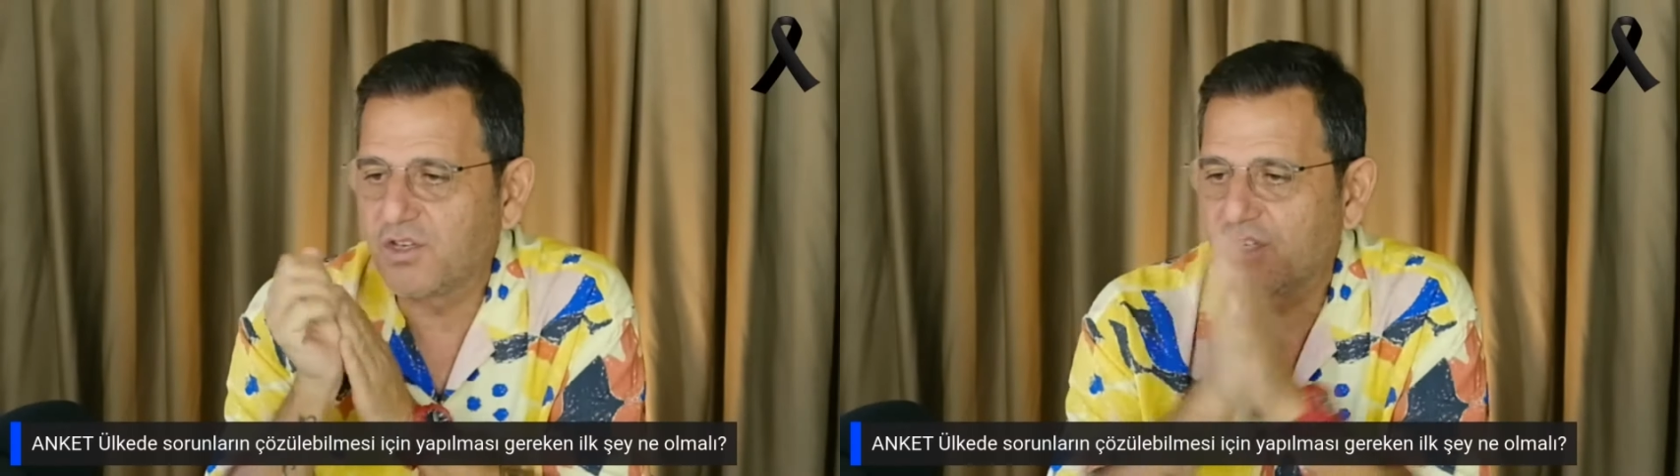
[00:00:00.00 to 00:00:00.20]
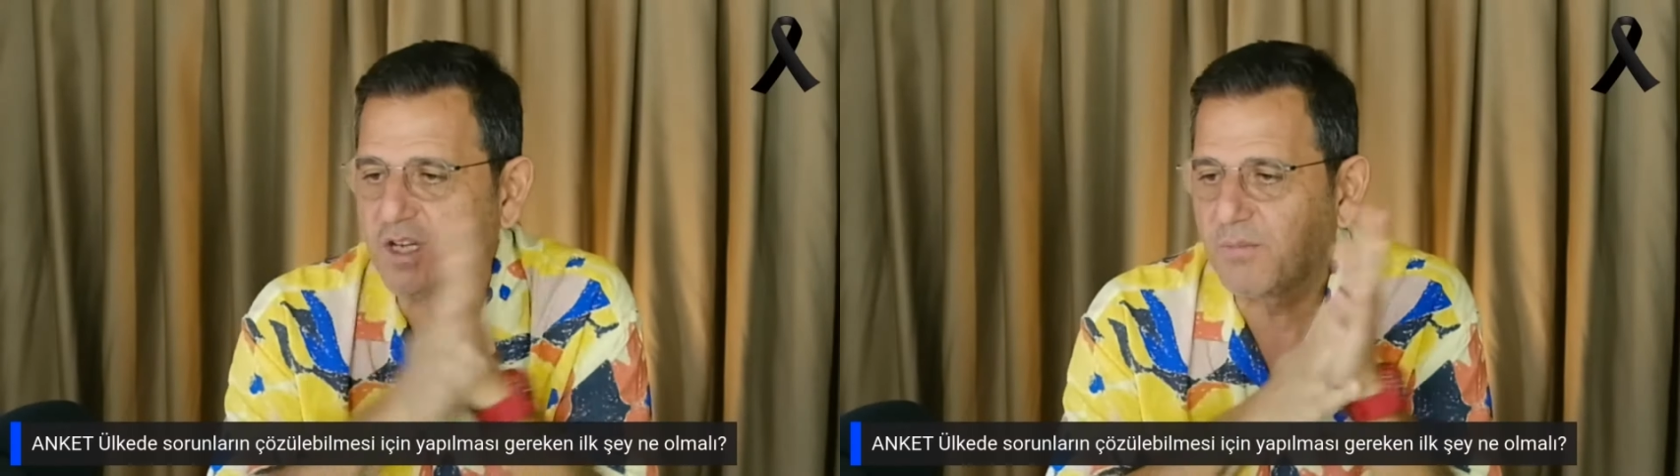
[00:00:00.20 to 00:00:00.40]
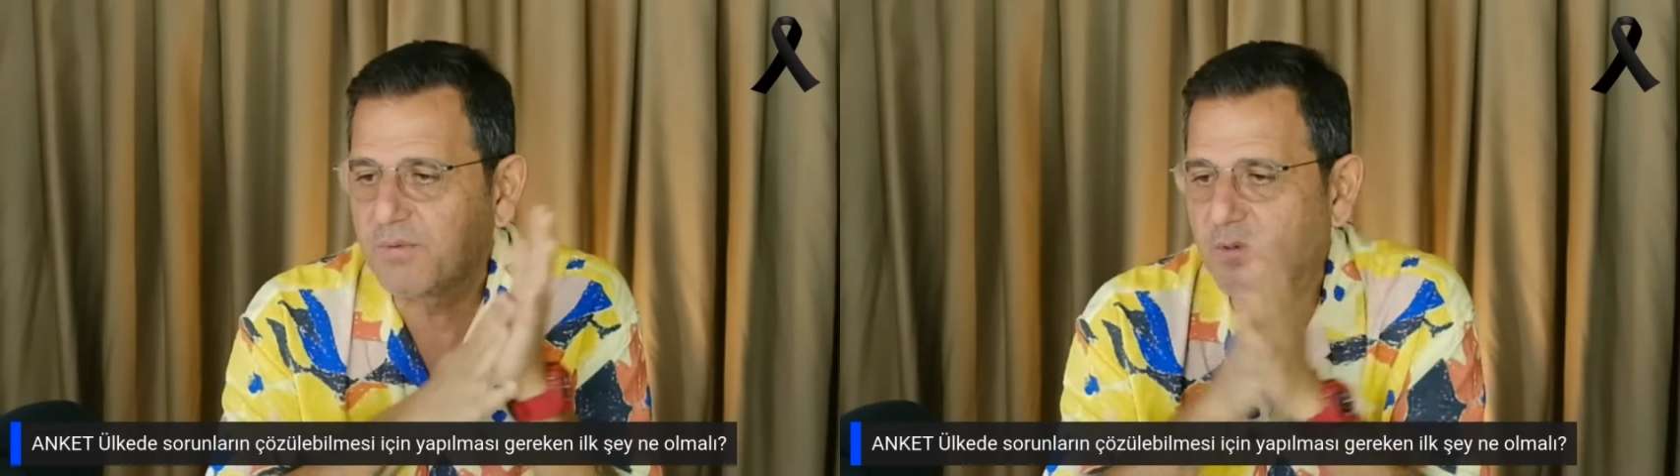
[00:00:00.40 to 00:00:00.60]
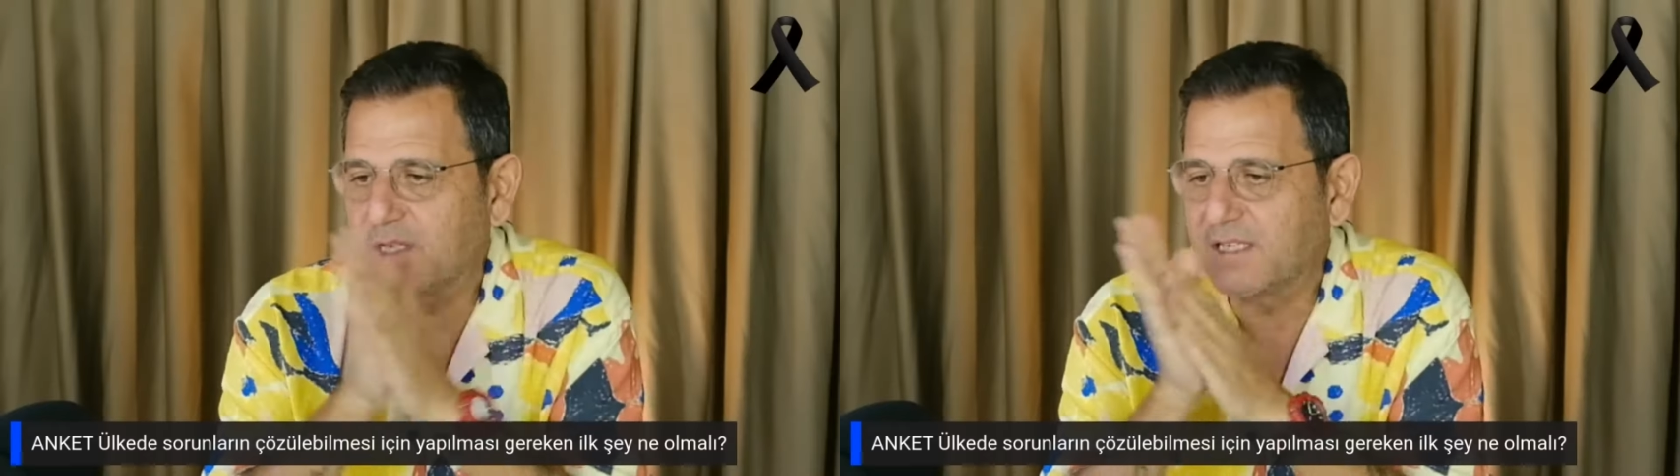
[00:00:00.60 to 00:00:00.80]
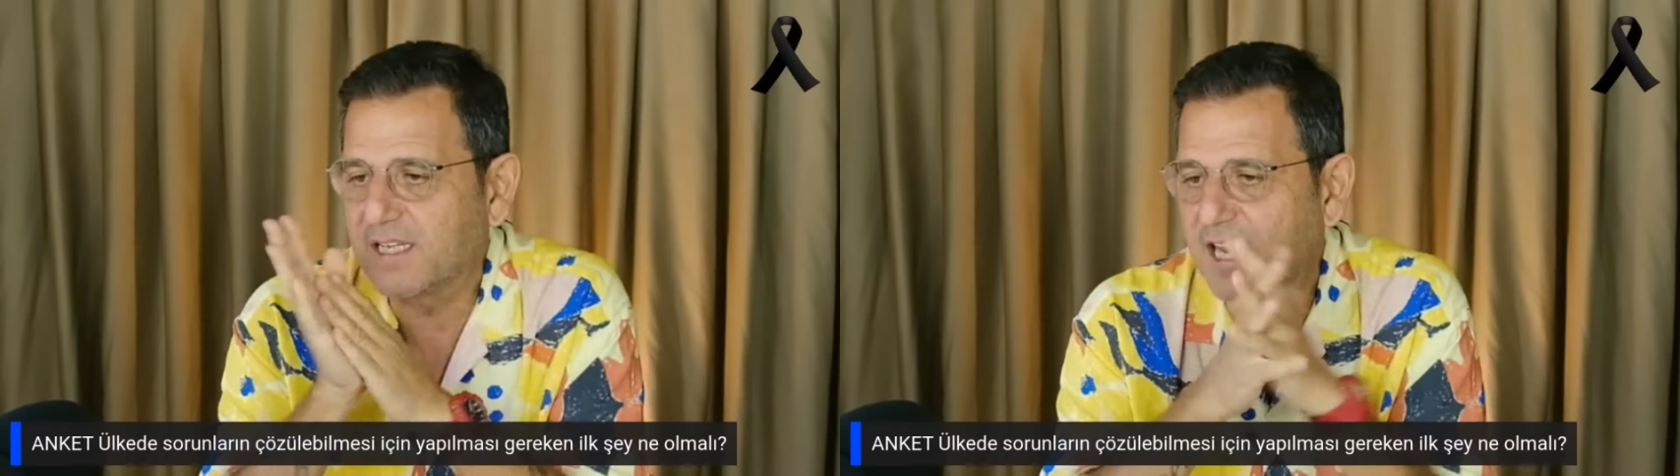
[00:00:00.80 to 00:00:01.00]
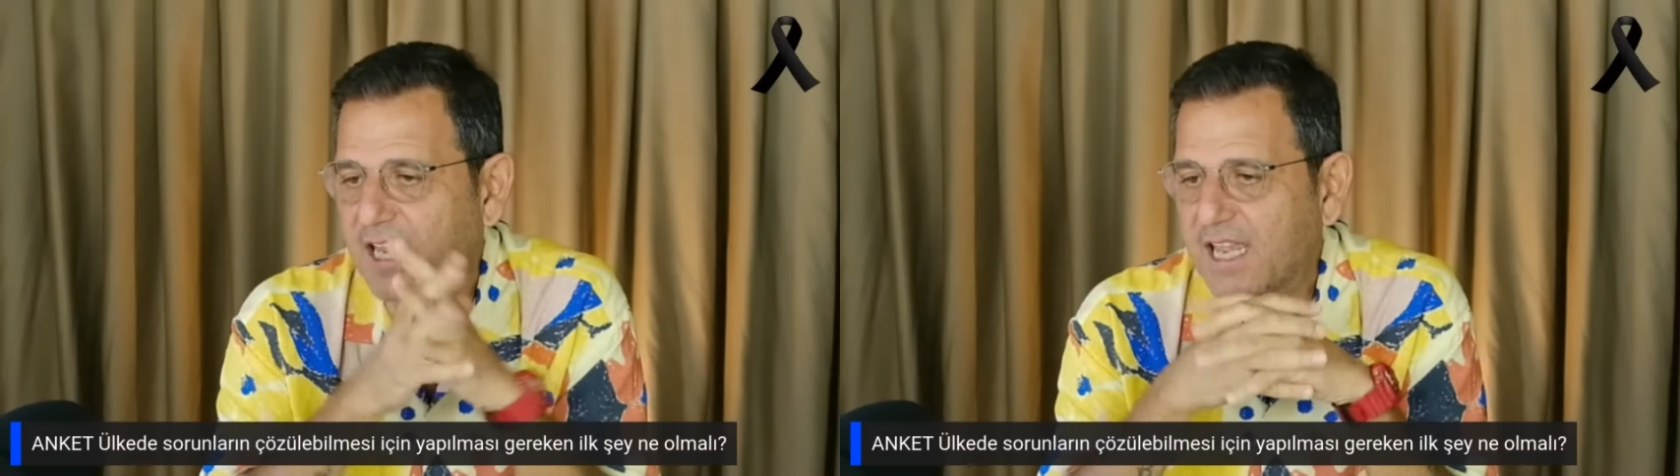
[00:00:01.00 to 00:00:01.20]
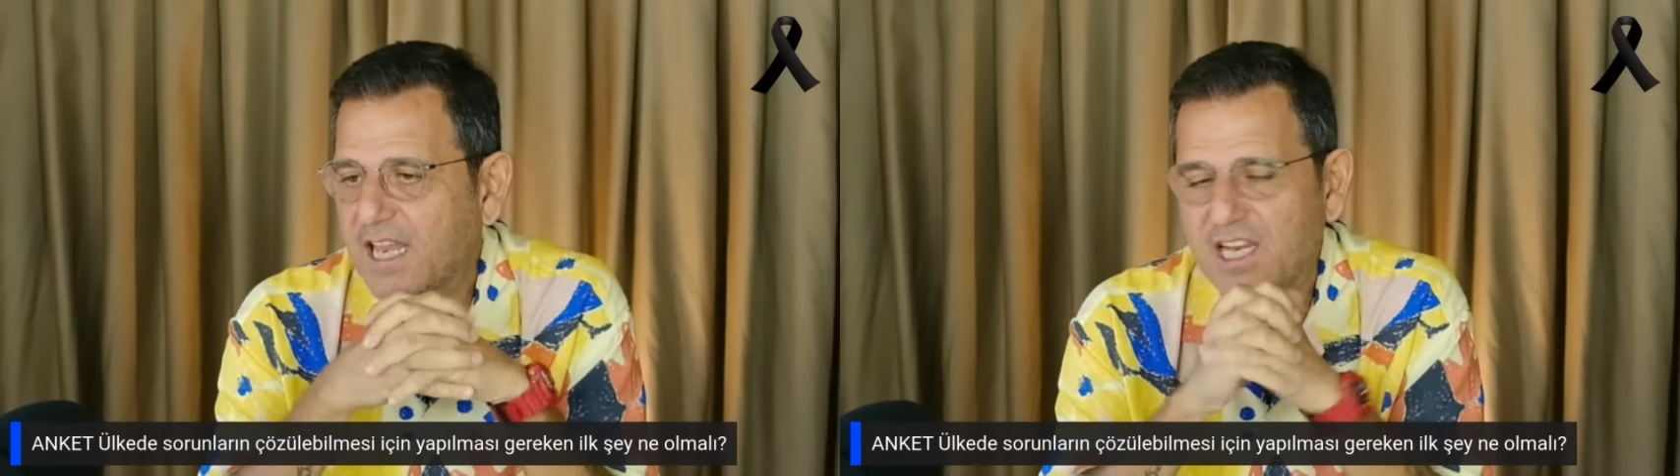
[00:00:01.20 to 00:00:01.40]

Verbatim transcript: için yapılması gereken